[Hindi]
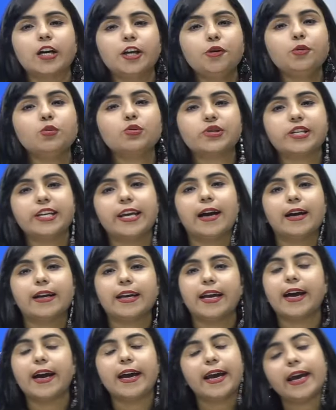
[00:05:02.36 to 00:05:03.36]
अगर यूज किया
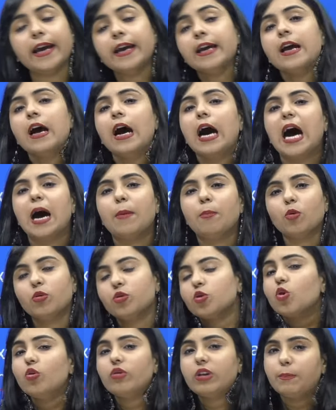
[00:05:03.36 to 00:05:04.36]
गया है आप
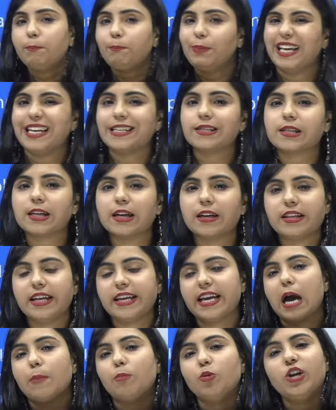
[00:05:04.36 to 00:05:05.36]
उनको रिप्लेस कर
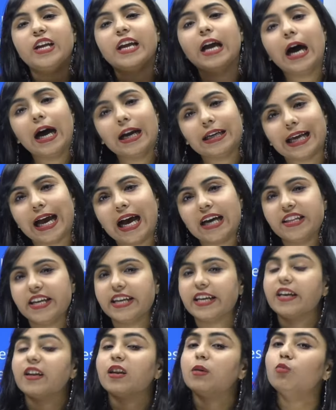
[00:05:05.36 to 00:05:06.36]
देंगे आप उन्हें हटा
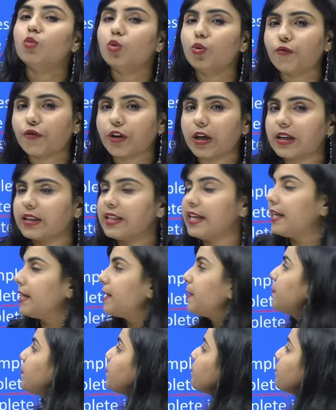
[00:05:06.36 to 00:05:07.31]
देंगे रिमूव कर देंगे